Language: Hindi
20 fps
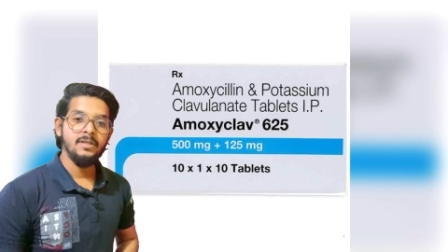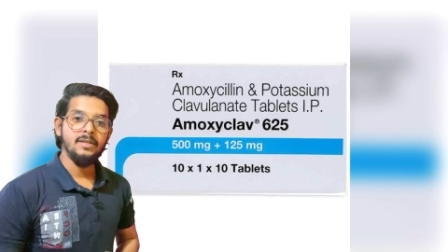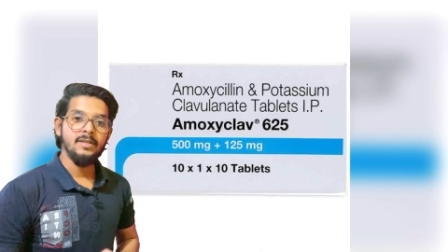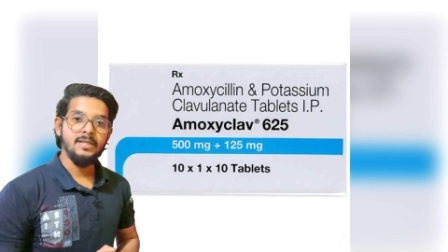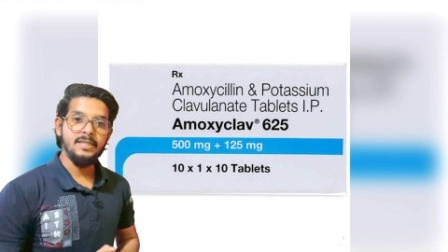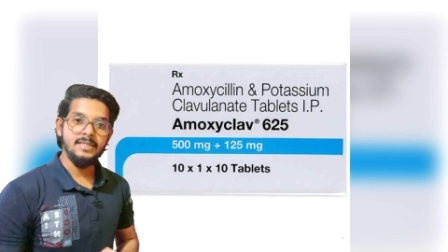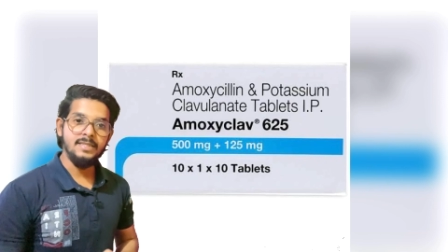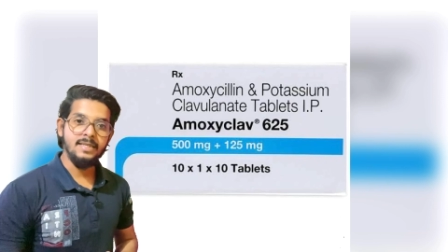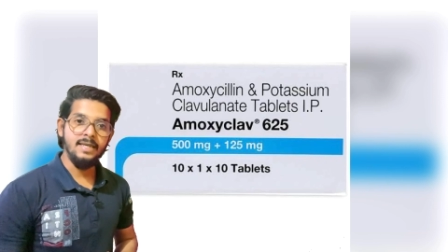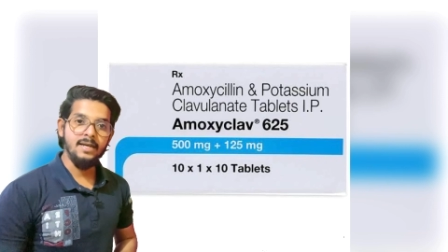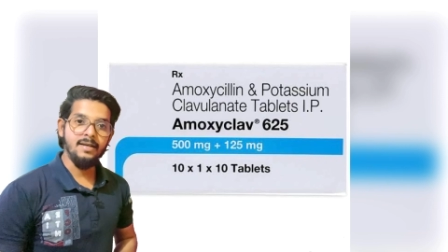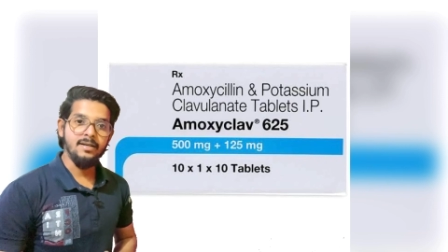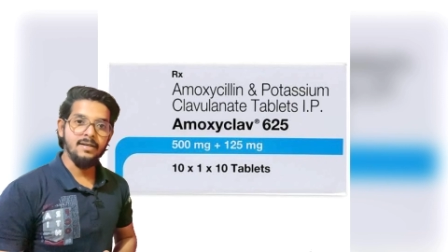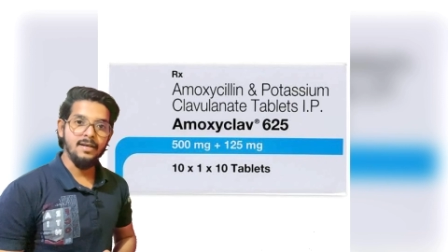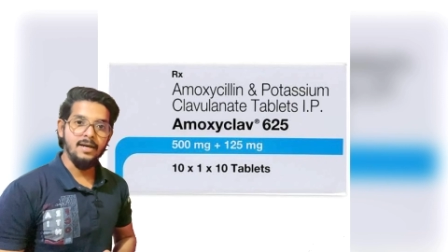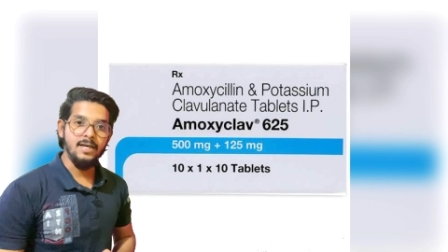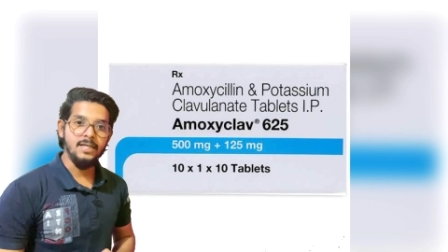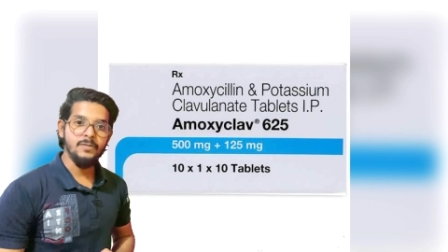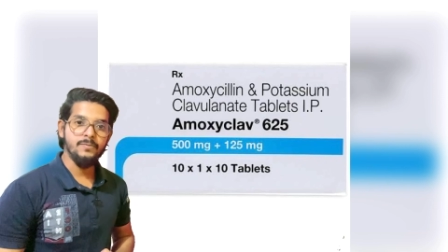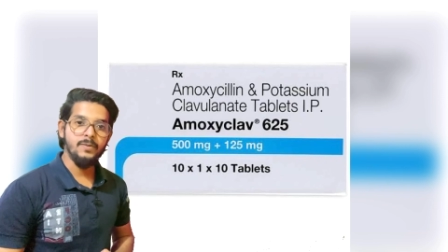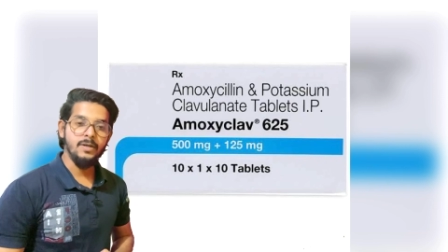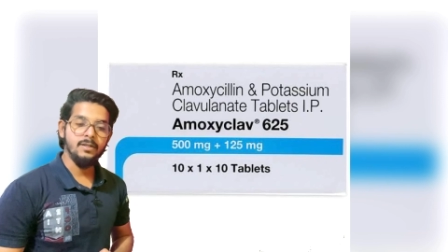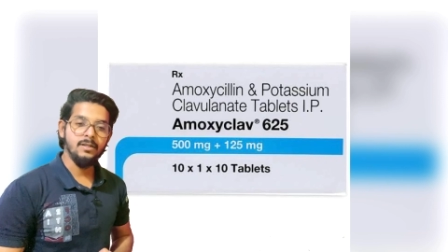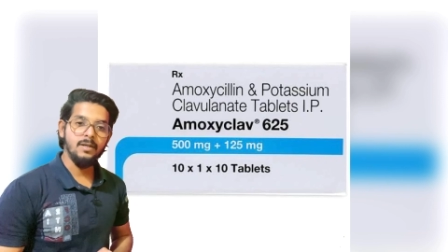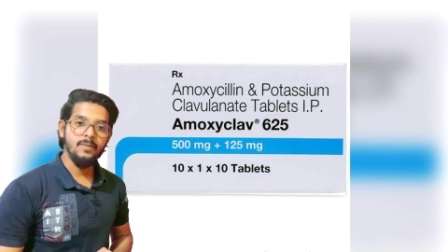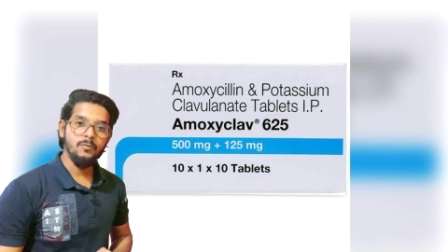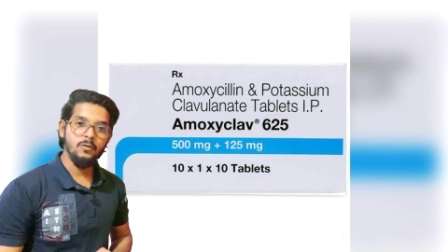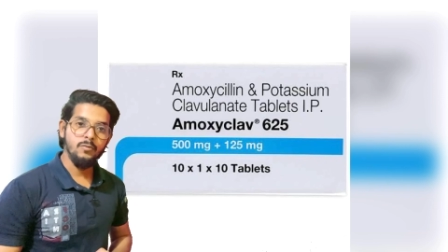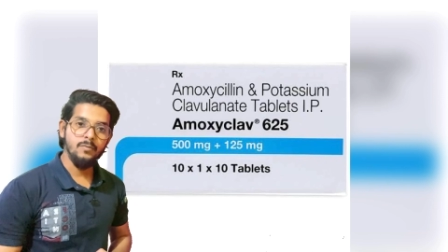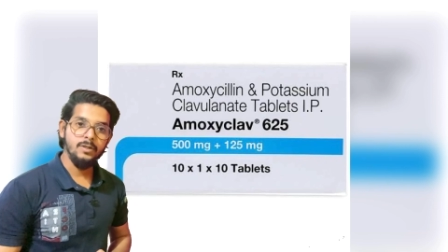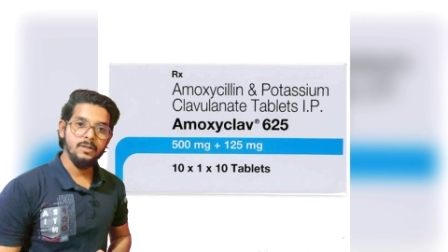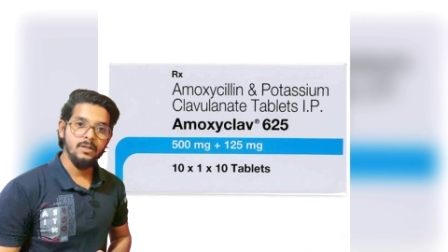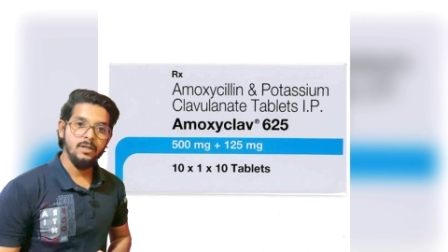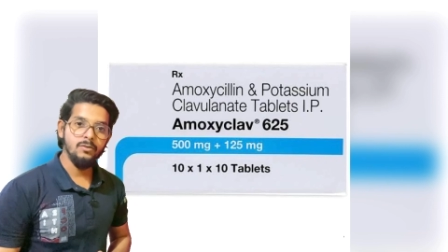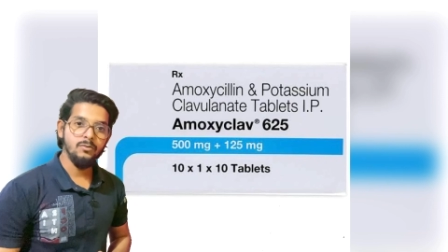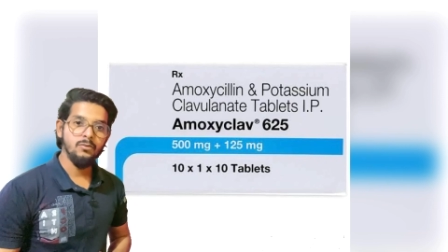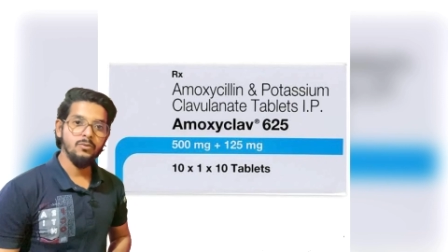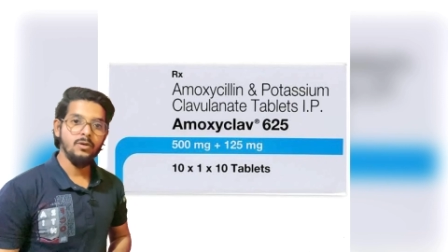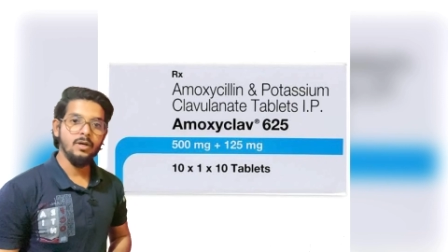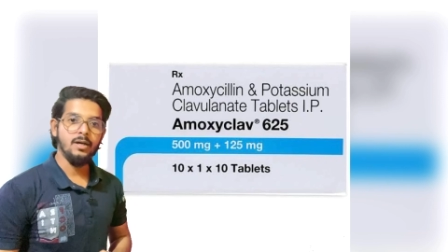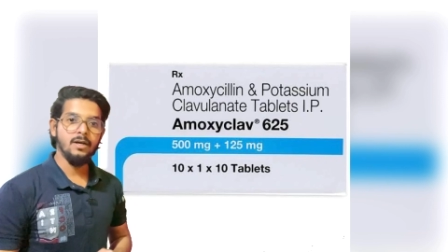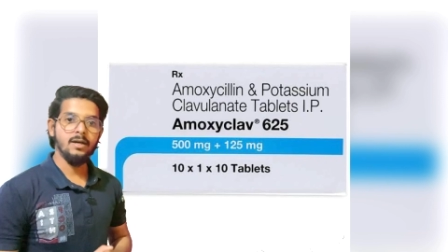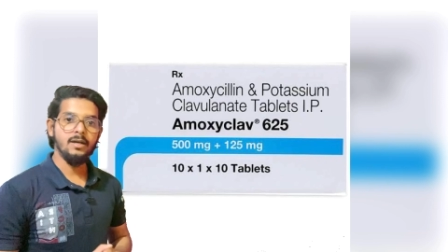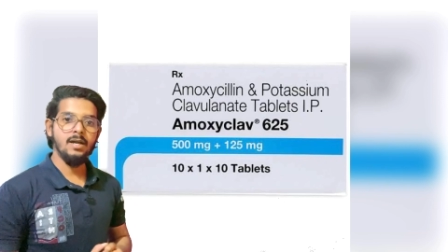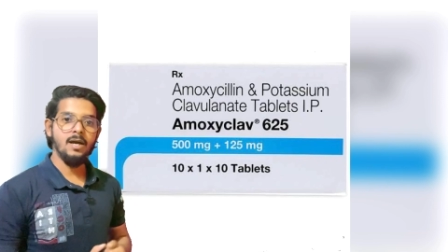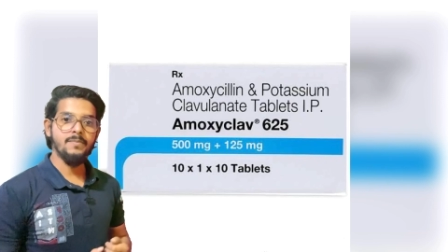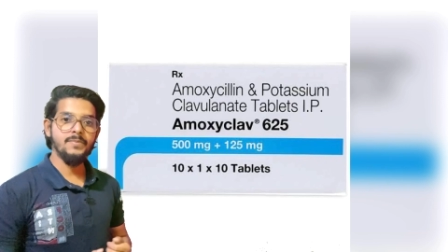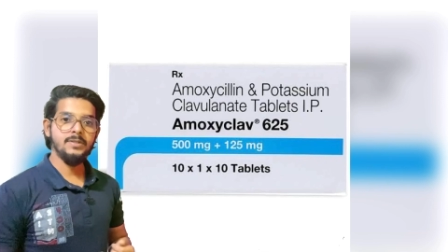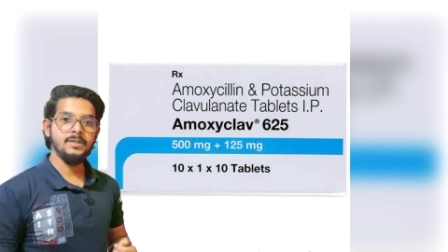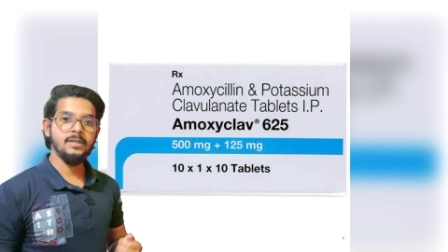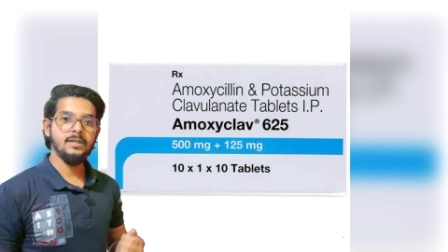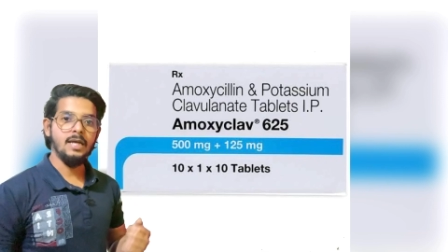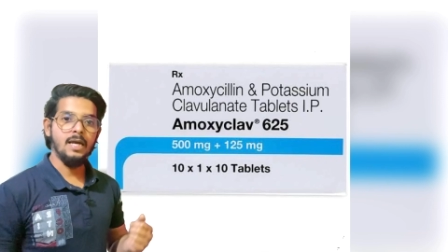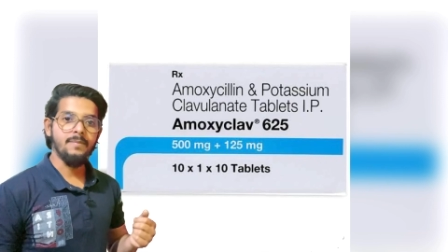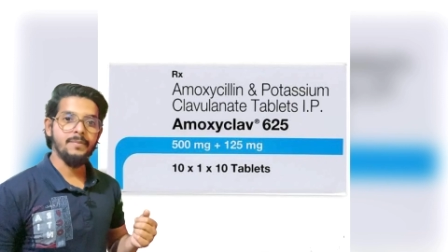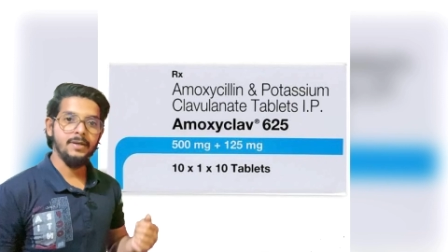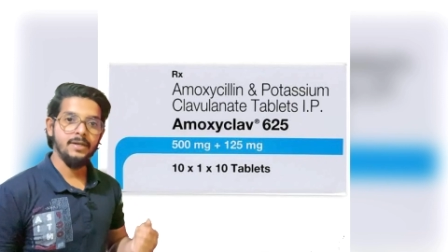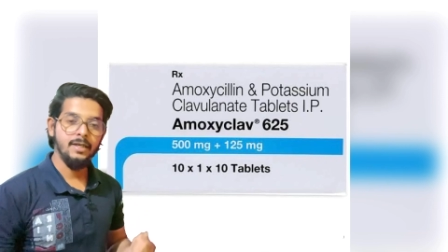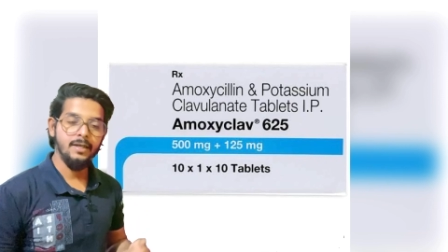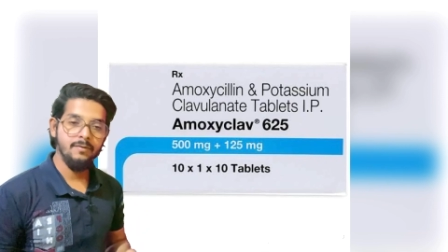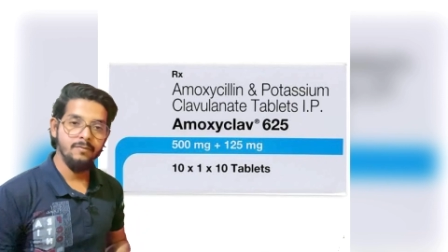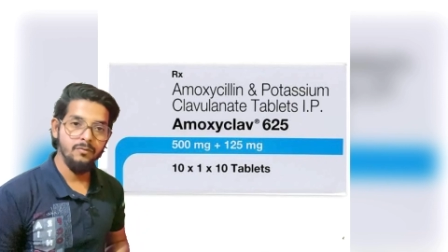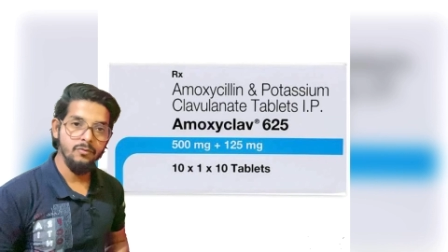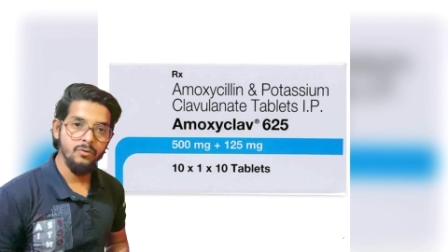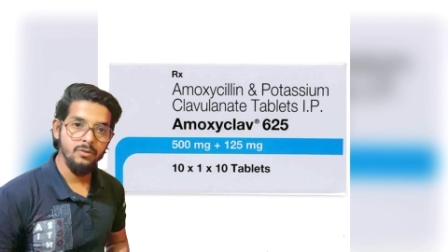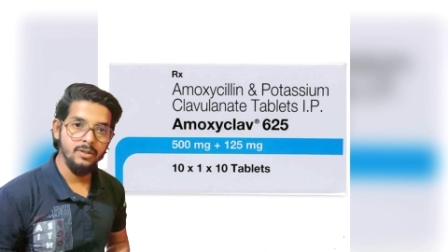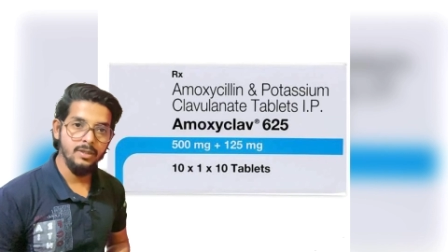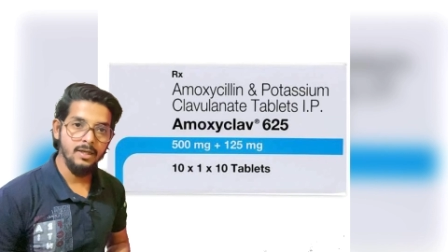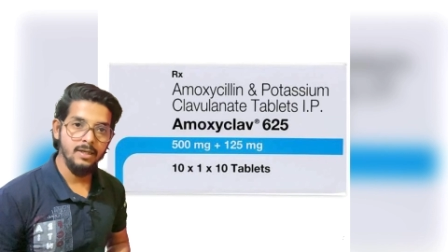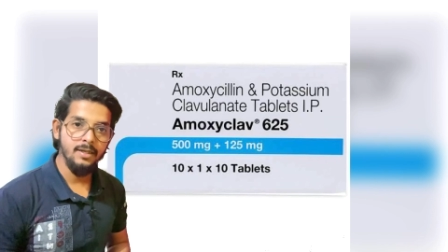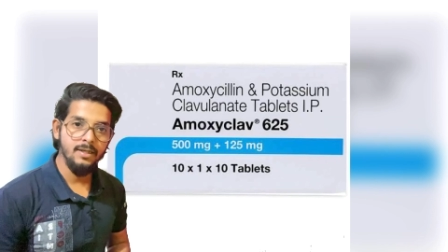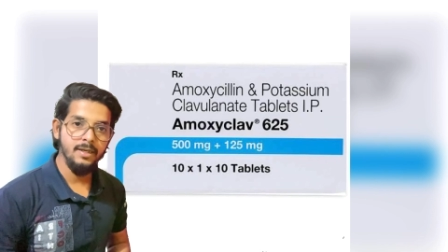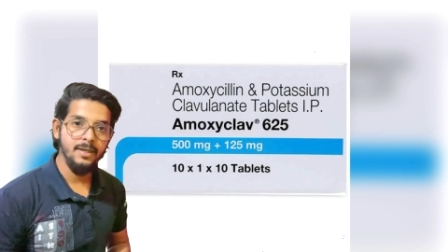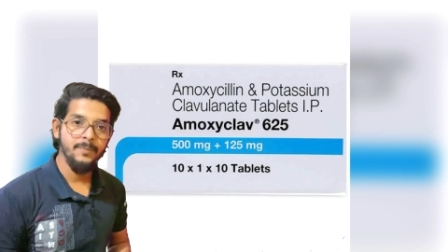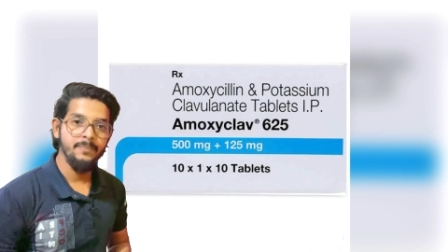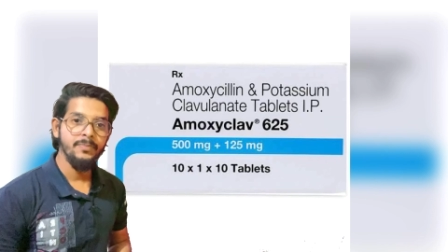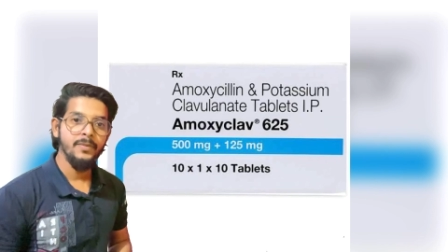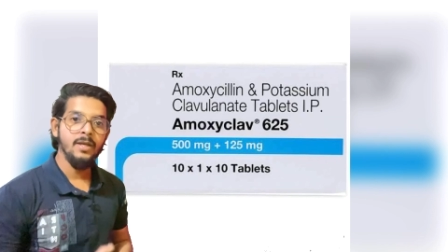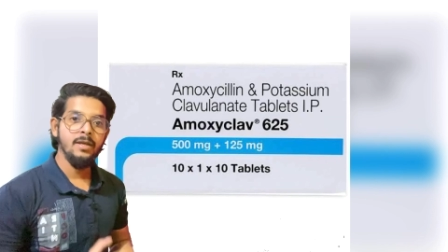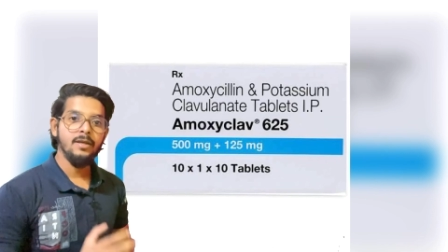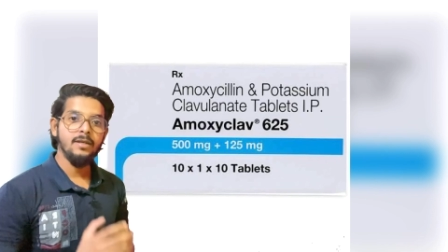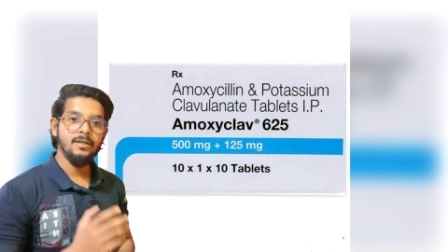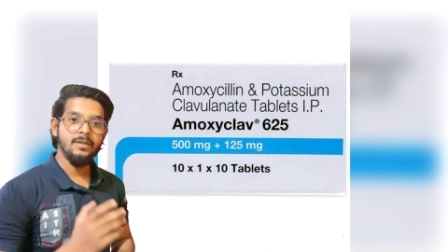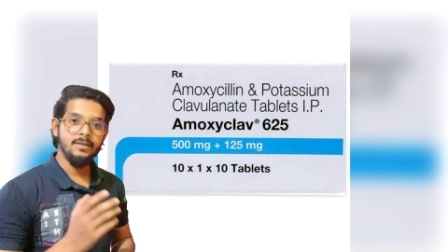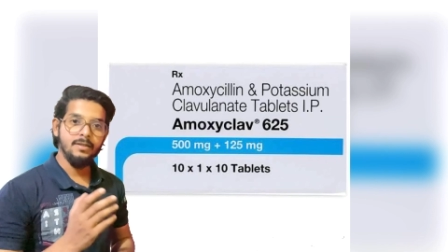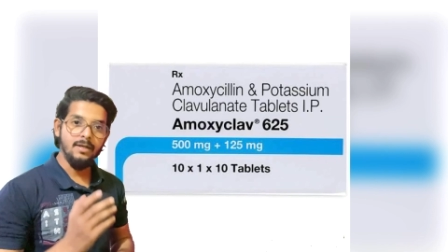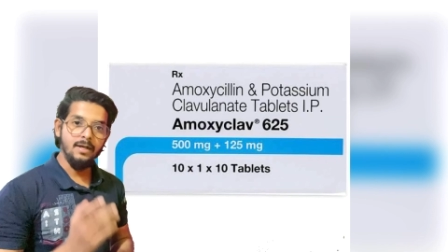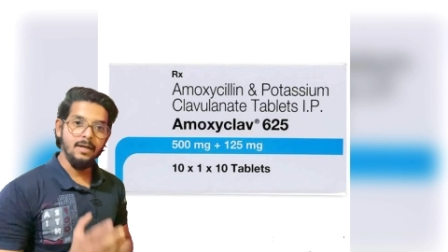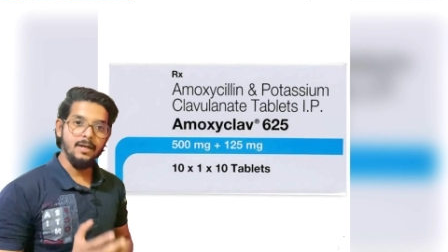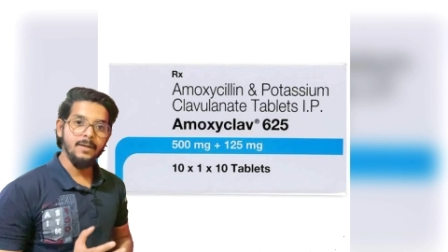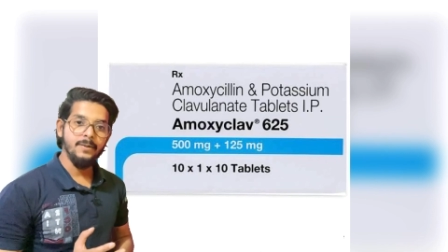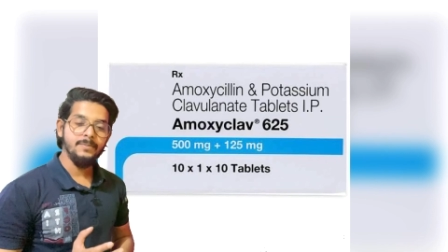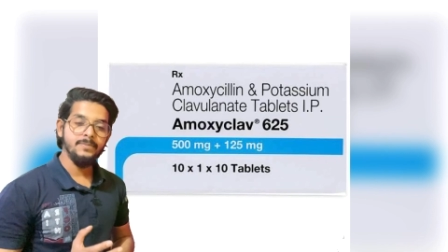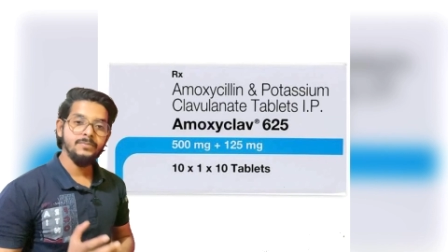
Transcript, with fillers: इसकी एक ख़ास बात आपको बता दूं अगर आप इसे डायबिटिक फूड के लिए या